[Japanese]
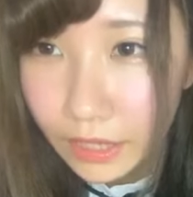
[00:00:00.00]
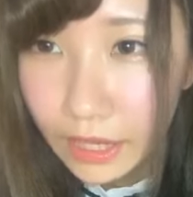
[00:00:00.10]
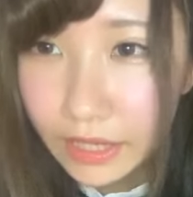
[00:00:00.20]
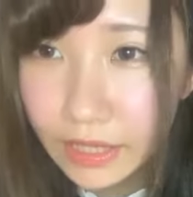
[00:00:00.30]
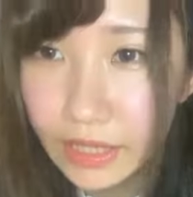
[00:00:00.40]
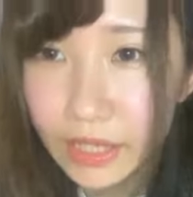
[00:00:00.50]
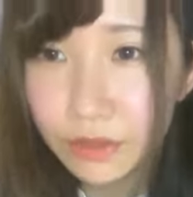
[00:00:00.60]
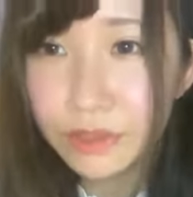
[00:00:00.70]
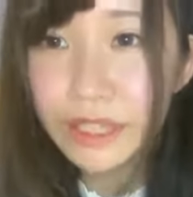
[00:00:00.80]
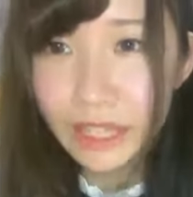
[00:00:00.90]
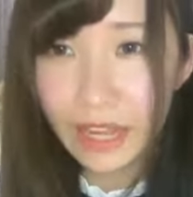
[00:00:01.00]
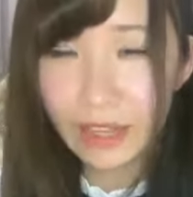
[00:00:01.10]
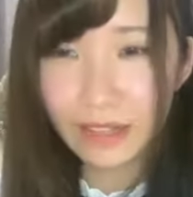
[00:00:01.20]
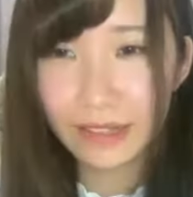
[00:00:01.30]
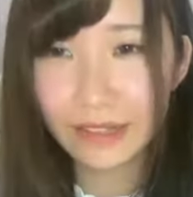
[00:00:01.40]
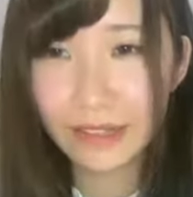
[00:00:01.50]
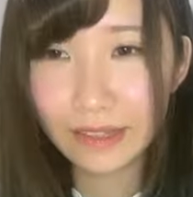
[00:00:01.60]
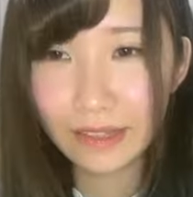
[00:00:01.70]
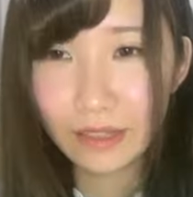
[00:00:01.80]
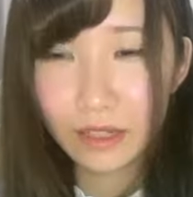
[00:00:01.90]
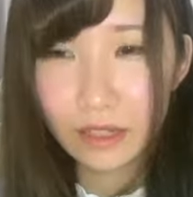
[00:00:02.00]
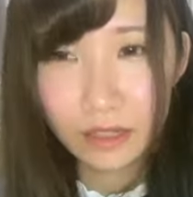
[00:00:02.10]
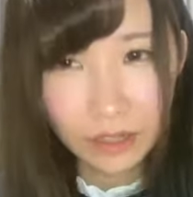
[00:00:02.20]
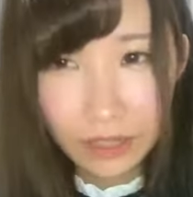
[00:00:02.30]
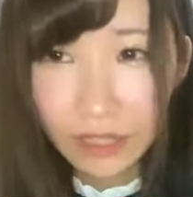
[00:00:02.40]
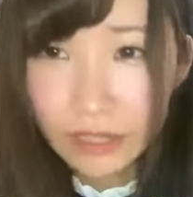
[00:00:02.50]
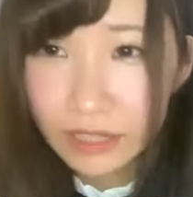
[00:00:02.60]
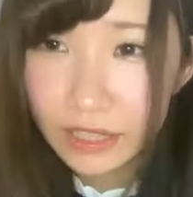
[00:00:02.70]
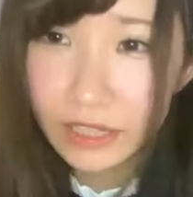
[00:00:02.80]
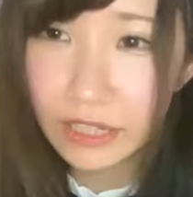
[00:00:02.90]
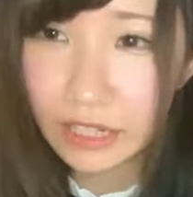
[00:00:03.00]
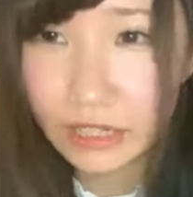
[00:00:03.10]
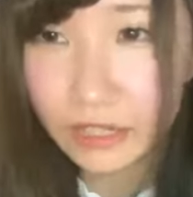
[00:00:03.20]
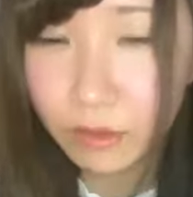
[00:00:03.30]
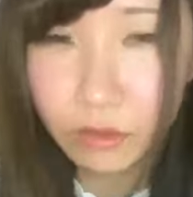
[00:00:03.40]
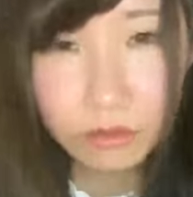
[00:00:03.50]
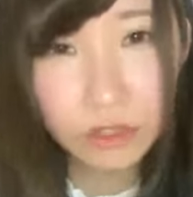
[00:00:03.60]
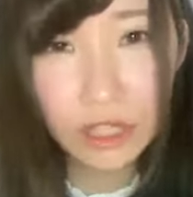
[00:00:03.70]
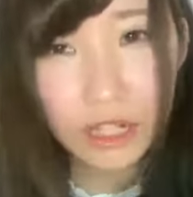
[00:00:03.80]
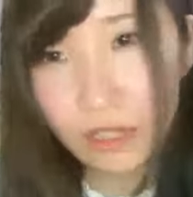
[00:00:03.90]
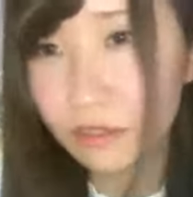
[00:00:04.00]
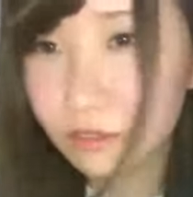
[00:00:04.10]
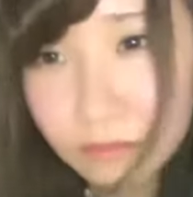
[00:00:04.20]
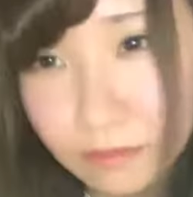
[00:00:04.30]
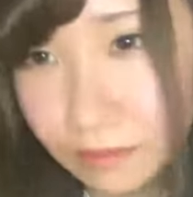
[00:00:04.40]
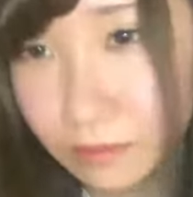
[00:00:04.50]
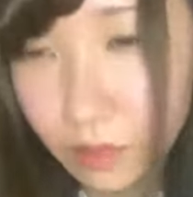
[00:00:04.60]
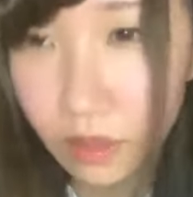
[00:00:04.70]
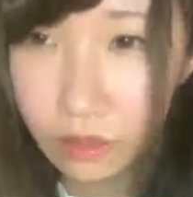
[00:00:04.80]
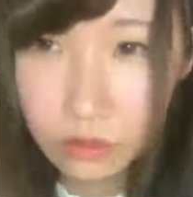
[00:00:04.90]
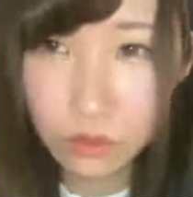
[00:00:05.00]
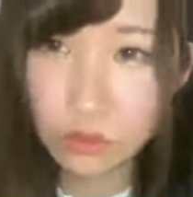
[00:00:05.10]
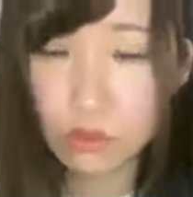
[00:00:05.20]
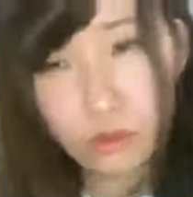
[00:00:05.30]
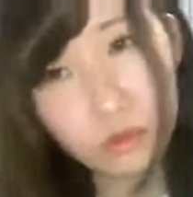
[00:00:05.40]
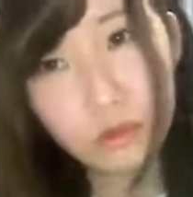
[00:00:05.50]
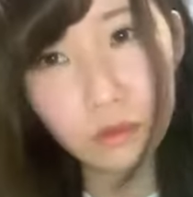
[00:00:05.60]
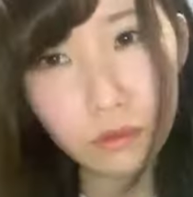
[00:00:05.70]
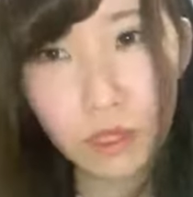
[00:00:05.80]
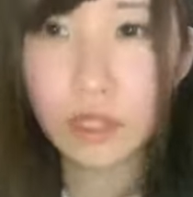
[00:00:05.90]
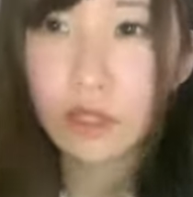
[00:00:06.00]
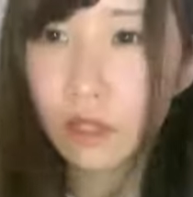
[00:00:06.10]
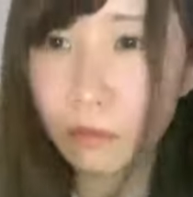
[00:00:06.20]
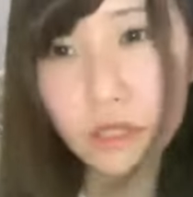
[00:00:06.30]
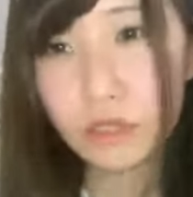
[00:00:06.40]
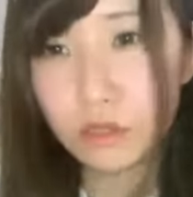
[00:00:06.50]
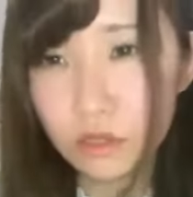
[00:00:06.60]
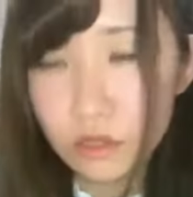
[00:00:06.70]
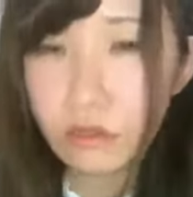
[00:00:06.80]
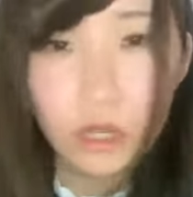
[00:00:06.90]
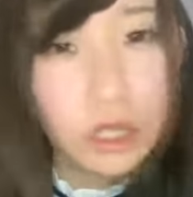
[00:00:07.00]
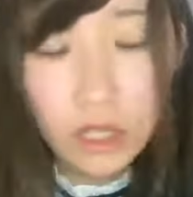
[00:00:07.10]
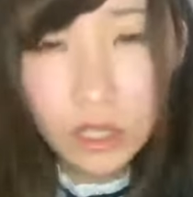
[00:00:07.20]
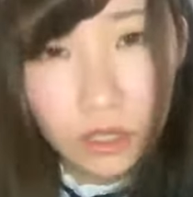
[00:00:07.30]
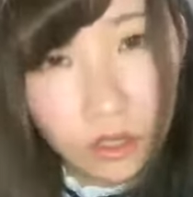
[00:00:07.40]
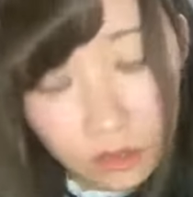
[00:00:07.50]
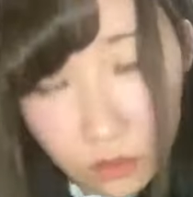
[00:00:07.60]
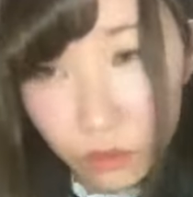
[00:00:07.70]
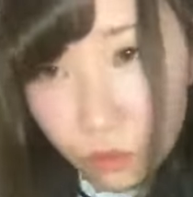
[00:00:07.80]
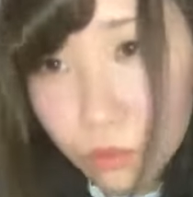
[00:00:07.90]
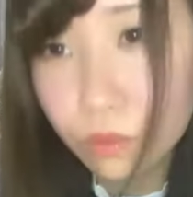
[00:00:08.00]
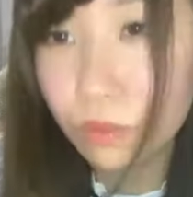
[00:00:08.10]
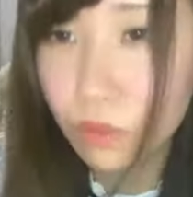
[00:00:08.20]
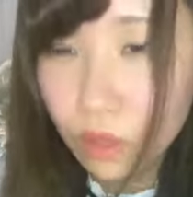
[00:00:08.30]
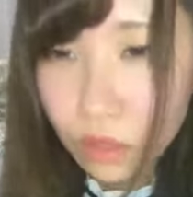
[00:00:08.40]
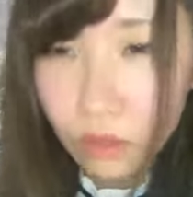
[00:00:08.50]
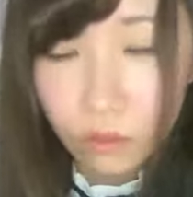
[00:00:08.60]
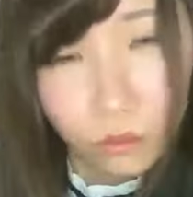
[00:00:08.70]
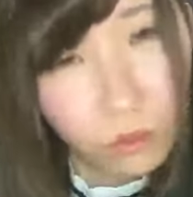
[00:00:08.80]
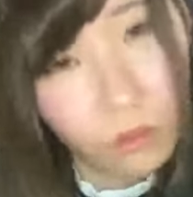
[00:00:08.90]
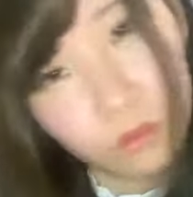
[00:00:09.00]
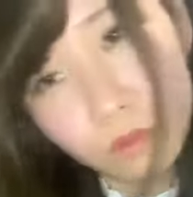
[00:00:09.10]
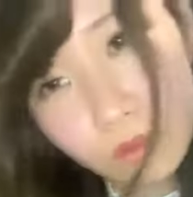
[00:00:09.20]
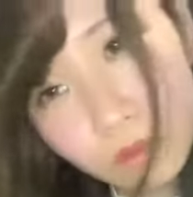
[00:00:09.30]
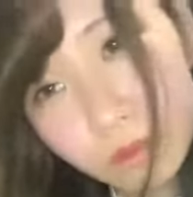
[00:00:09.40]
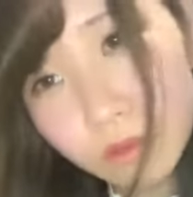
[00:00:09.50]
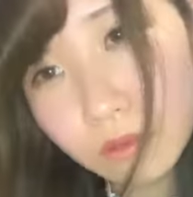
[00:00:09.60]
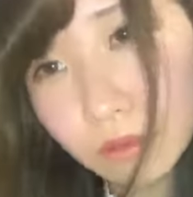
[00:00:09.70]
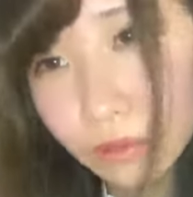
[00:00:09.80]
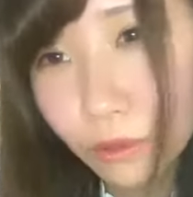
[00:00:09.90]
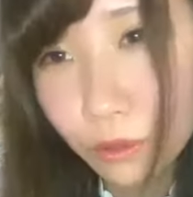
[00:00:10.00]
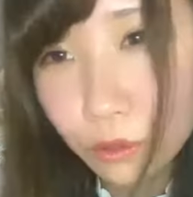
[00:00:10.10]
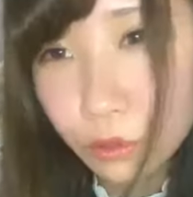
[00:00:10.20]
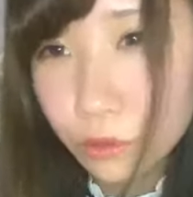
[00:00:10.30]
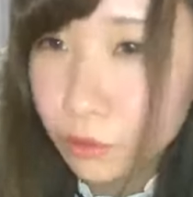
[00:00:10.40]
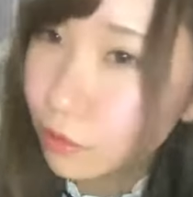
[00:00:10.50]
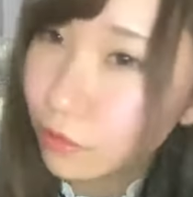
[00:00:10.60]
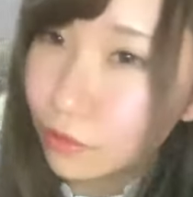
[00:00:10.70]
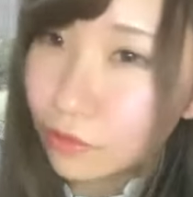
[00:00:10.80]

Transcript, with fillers: キャラ的に浮いててんてんてんってなってるけどもうなんかんちょっとわかんあんまちょっとそういうのわかんないんですけどおよよよおよよよよ